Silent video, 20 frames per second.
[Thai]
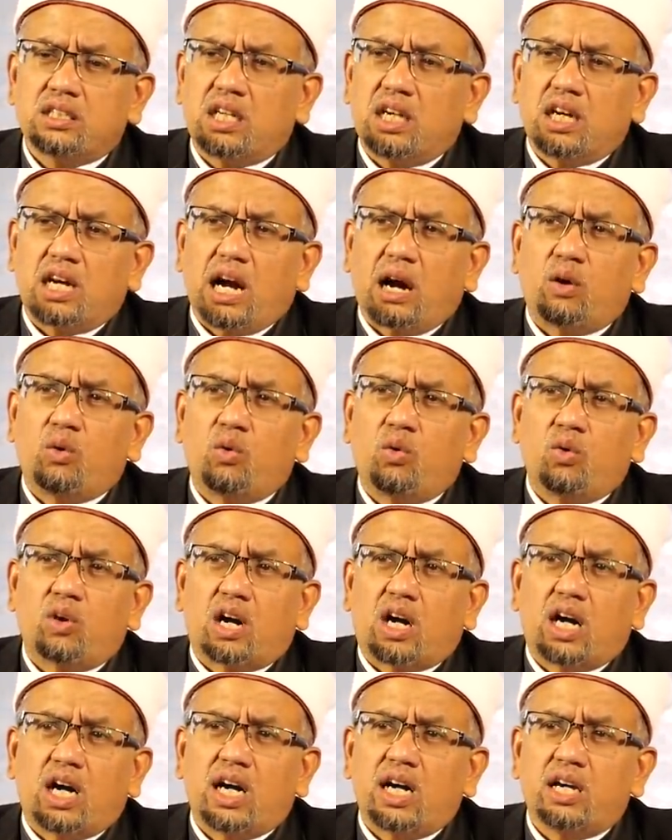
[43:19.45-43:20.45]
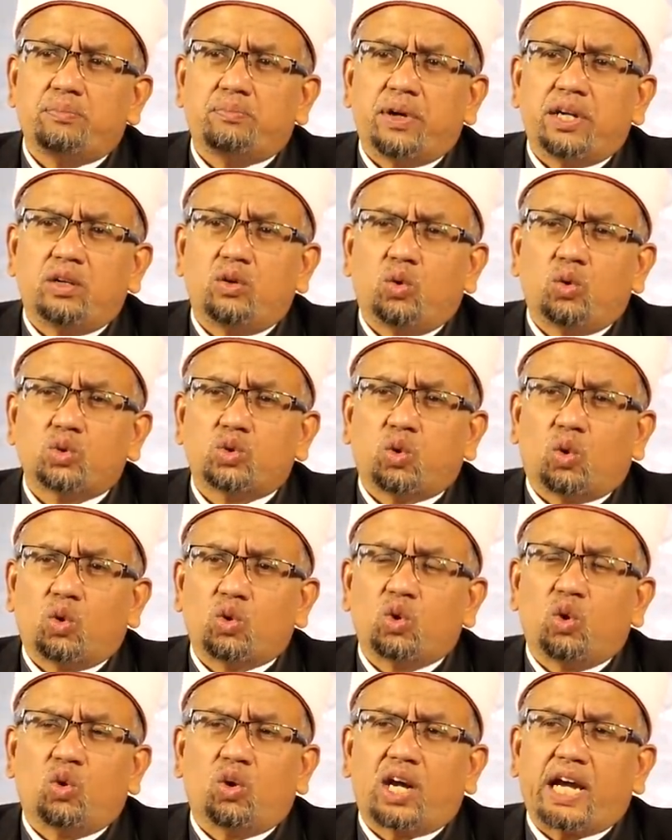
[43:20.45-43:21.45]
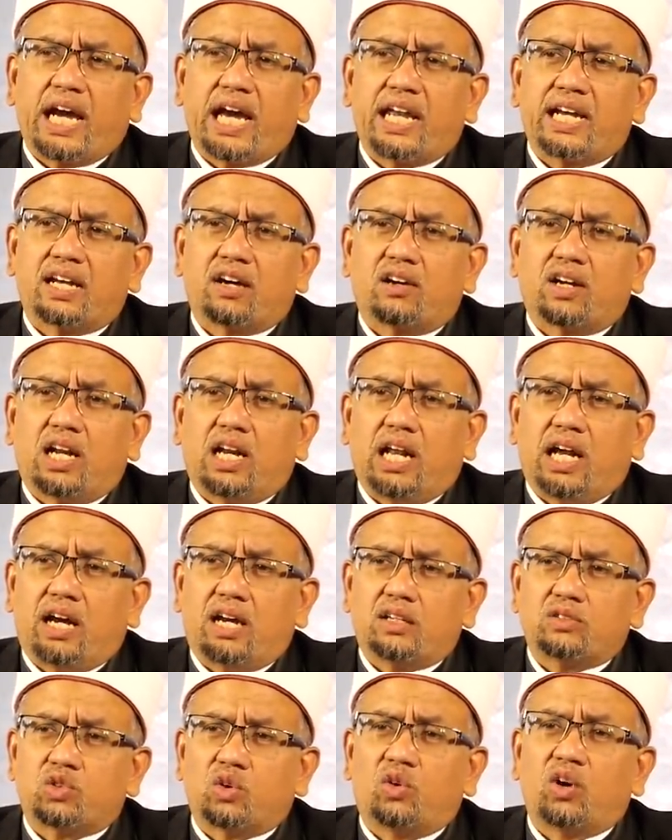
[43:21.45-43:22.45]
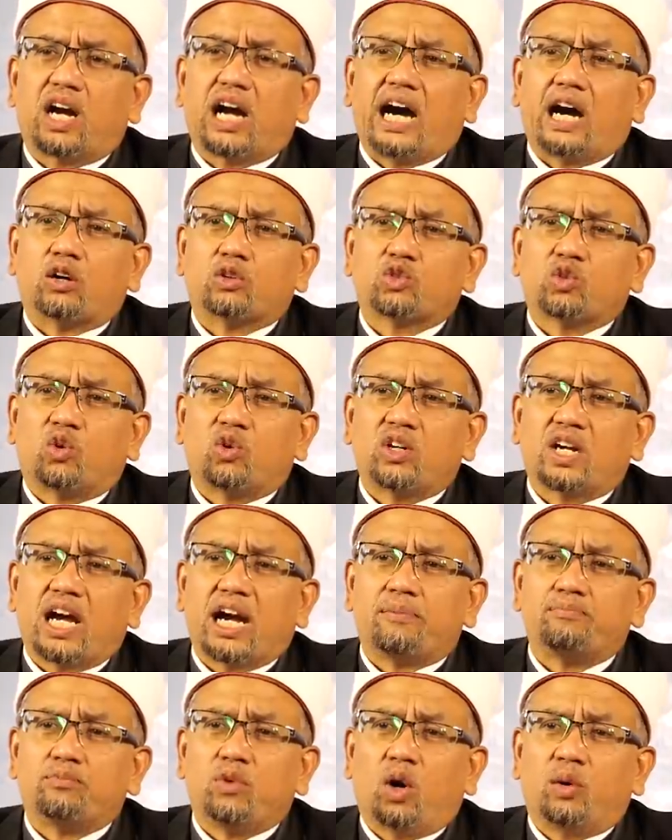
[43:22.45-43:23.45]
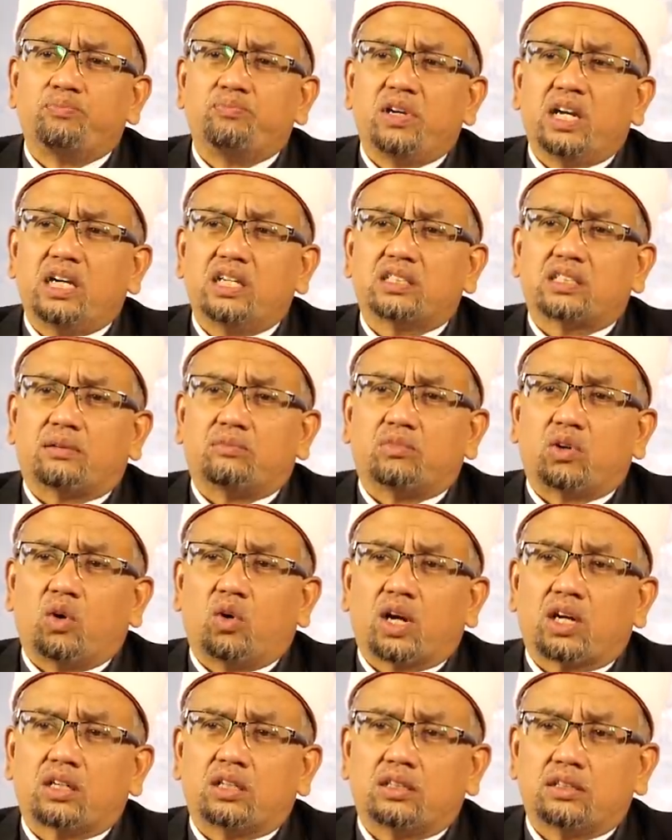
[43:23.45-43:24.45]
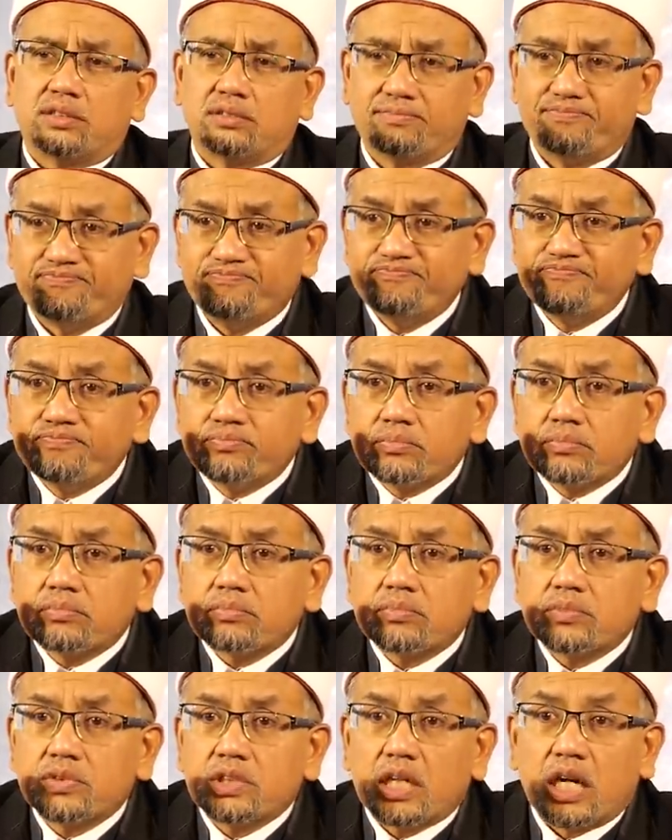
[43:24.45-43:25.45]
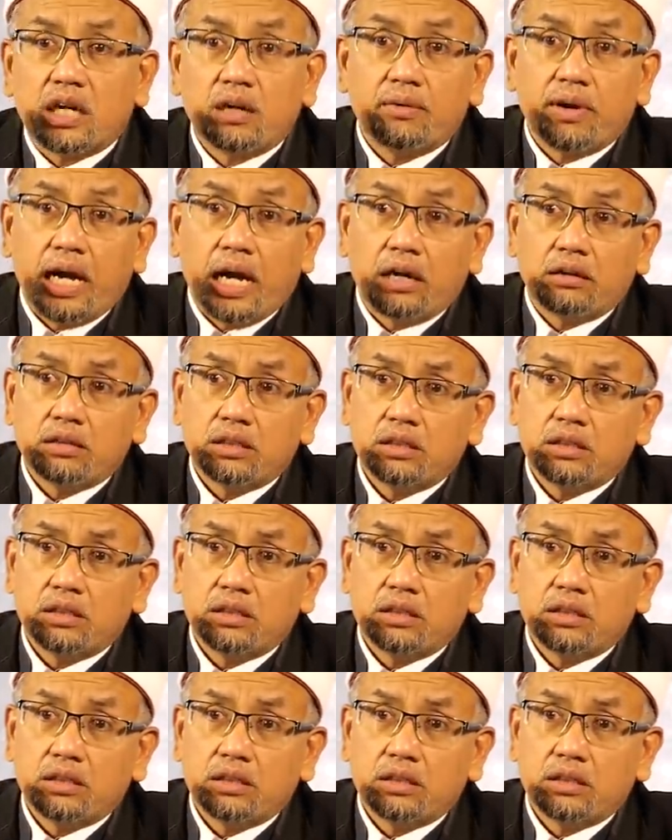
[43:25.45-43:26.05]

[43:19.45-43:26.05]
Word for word: ที่เราเคยไปดูถูกดูแคลนก็นั่นแหละส่งข้าวส่งน้ำหลบหนีตำรวจหรือว่า